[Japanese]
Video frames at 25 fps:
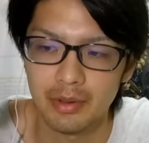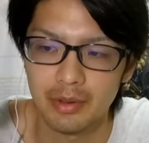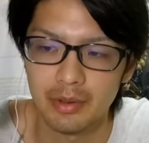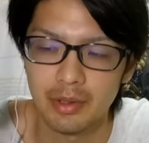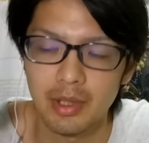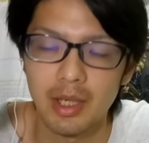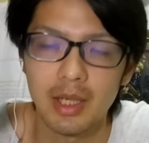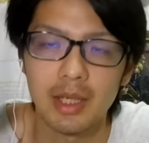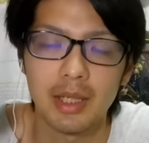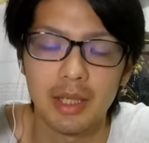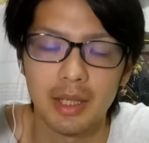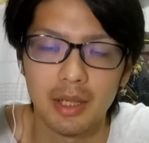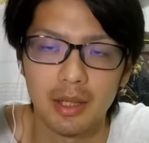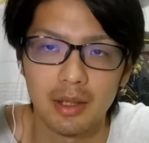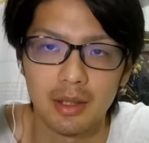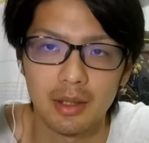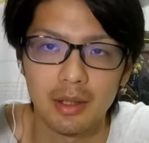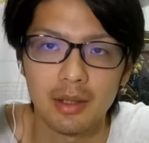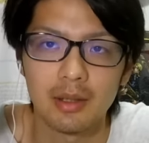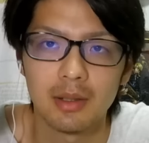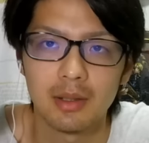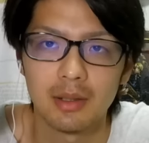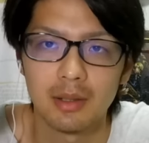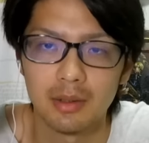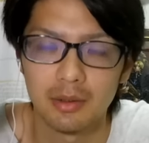クラーケンかな
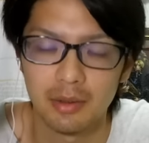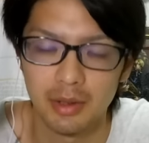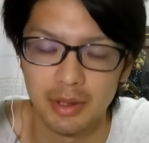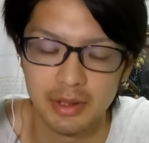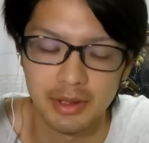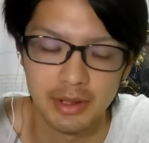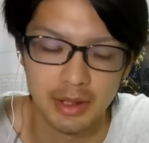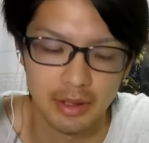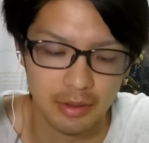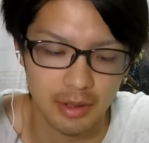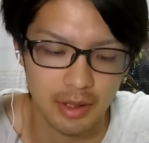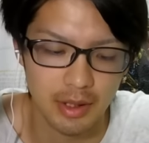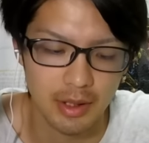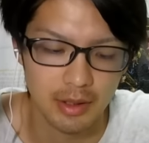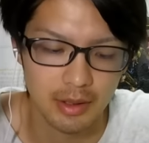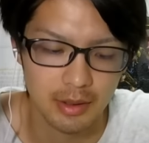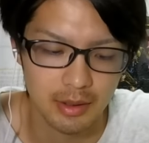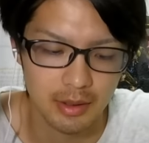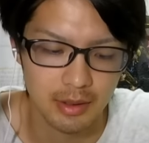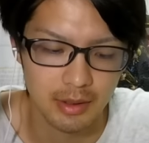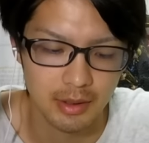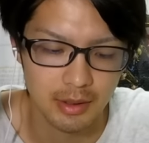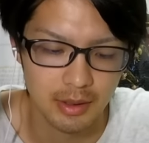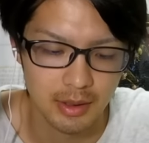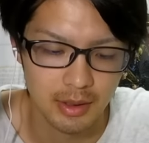のやつだよね。
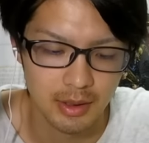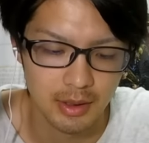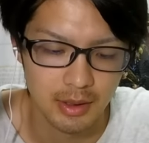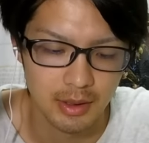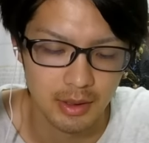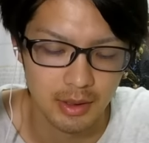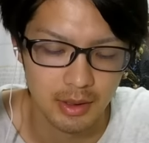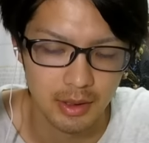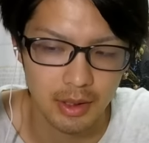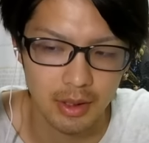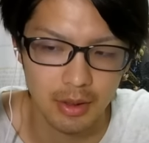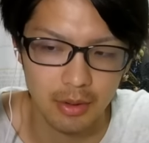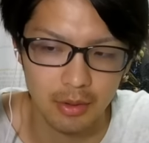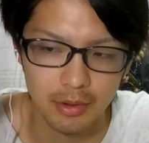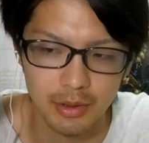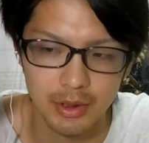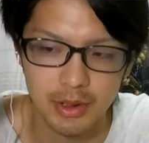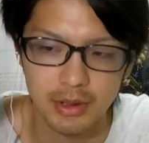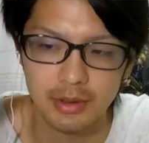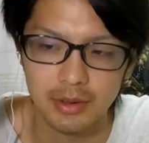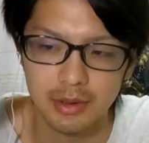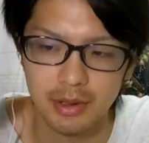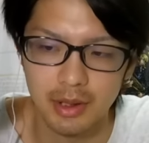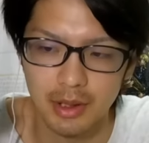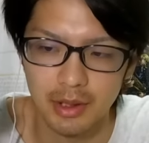で、落
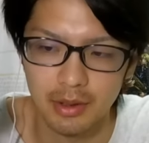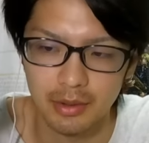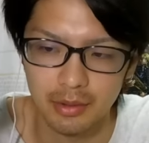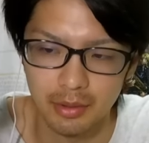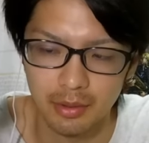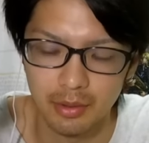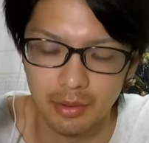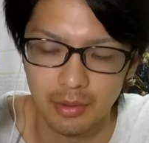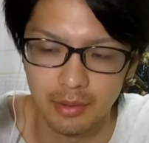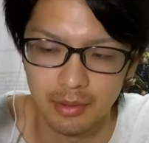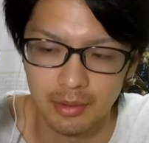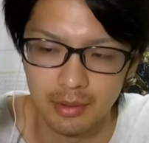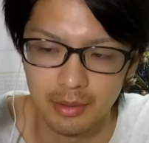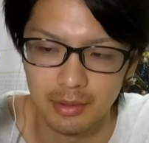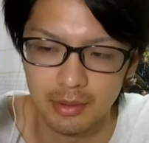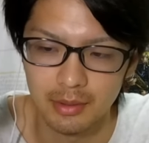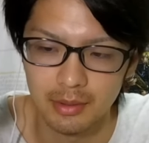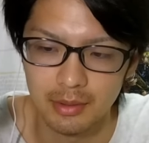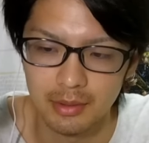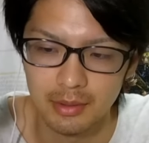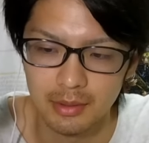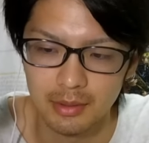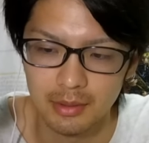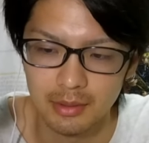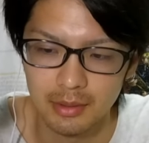ちるんだけど、
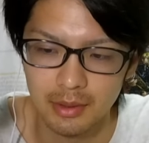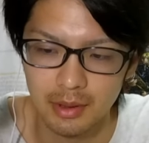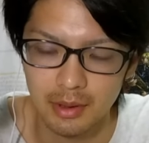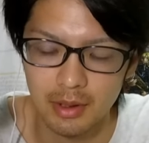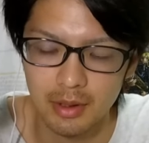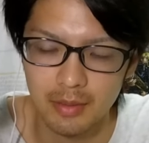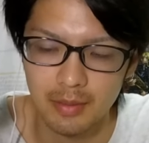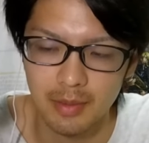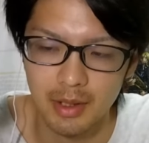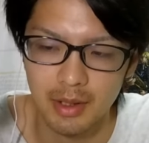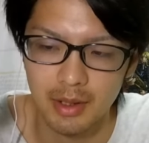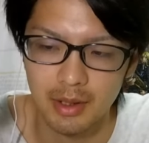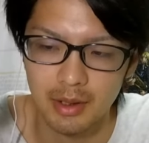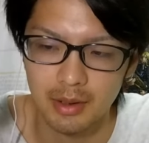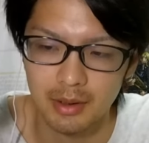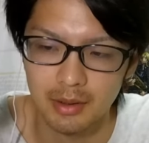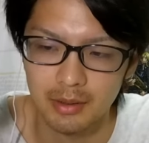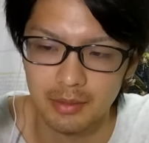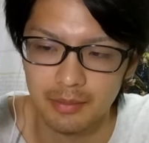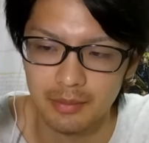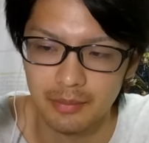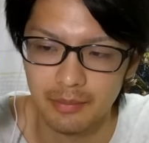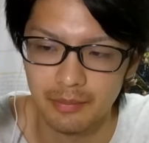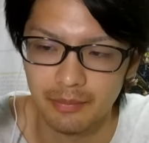例えば、